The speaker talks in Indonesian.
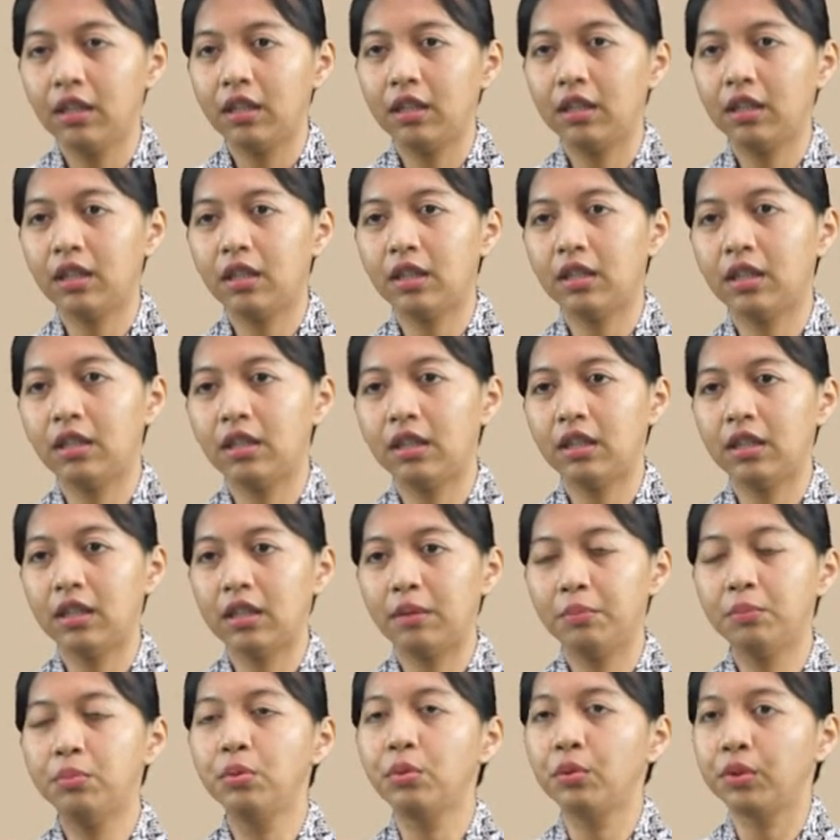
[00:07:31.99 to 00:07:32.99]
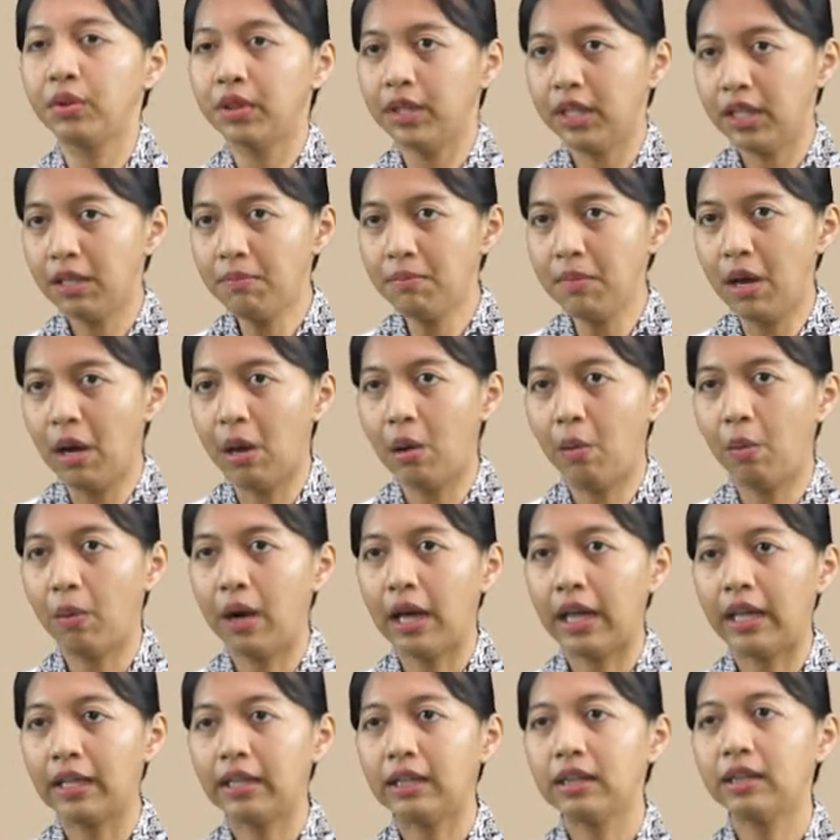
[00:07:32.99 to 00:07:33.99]
uh, bukti
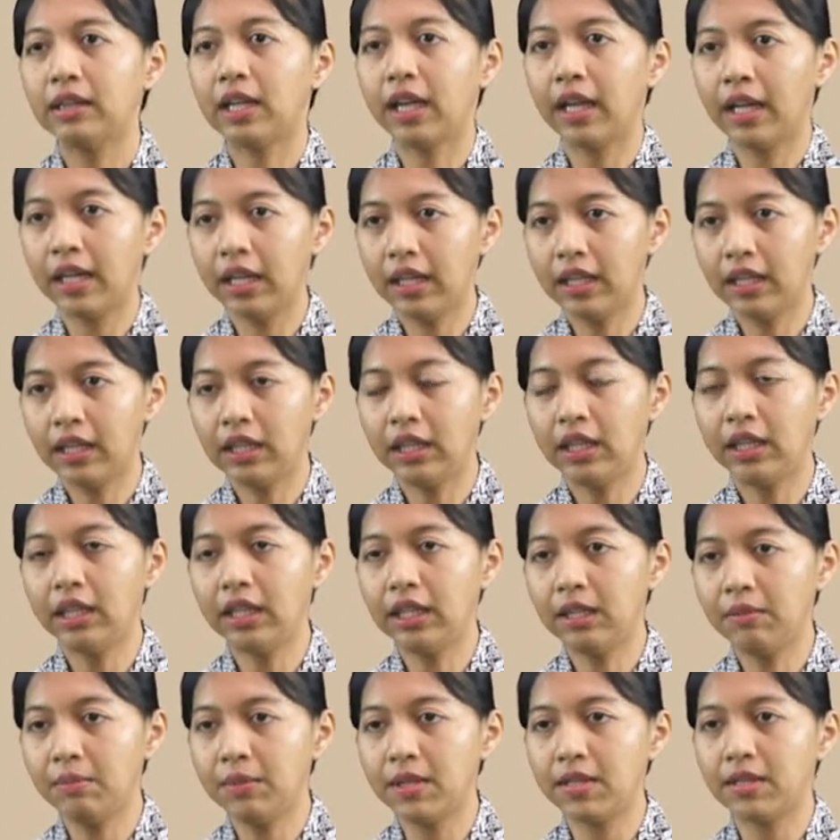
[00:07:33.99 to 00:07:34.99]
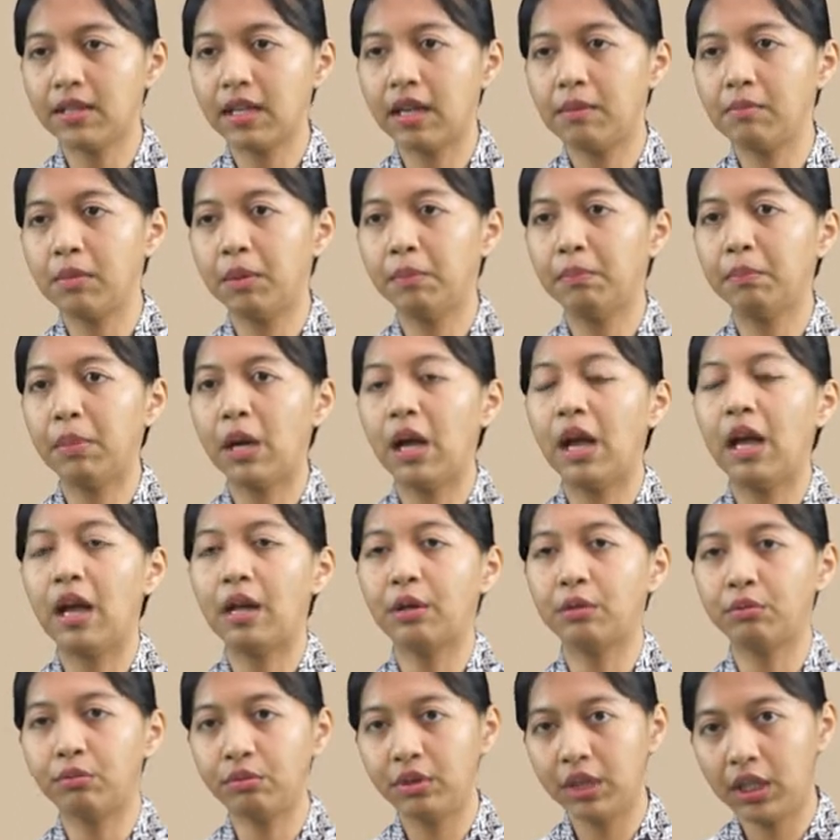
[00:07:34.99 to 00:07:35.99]
bahwa tren ini bisa
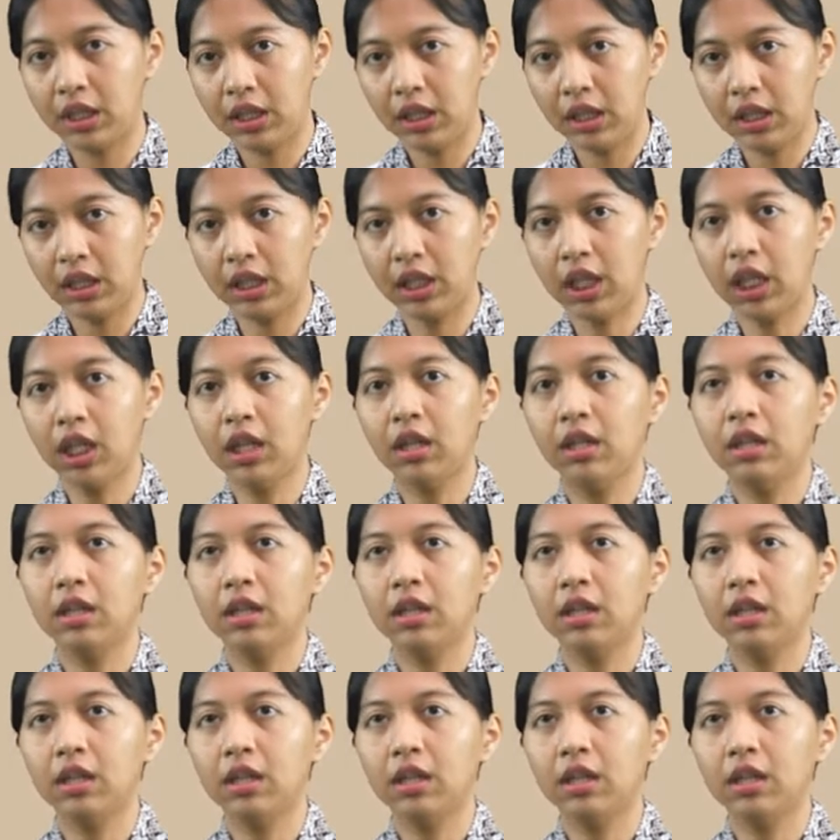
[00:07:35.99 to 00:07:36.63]
mempengaruhi